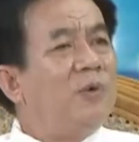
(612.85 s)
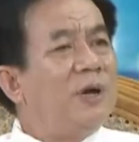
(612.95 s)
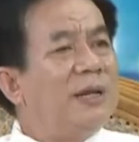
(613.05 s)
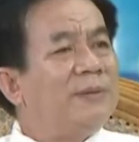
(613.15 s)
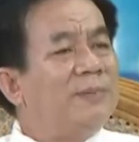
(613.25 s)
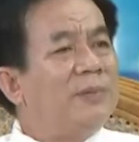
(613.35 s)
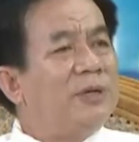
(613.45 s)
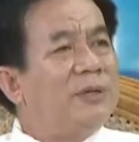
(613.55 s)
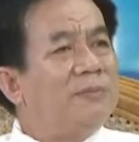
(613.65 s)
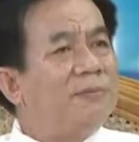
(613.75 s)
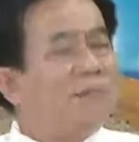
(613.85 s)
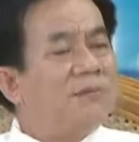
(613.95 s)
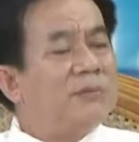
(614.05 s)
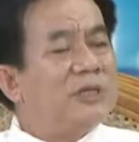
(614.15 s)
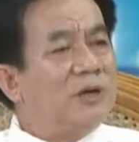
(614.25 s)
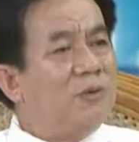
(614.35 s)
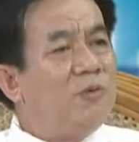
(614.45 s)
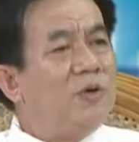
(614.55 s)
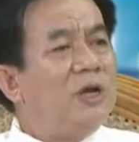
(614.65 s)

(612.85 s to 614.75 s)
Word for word: ngoái năm 2016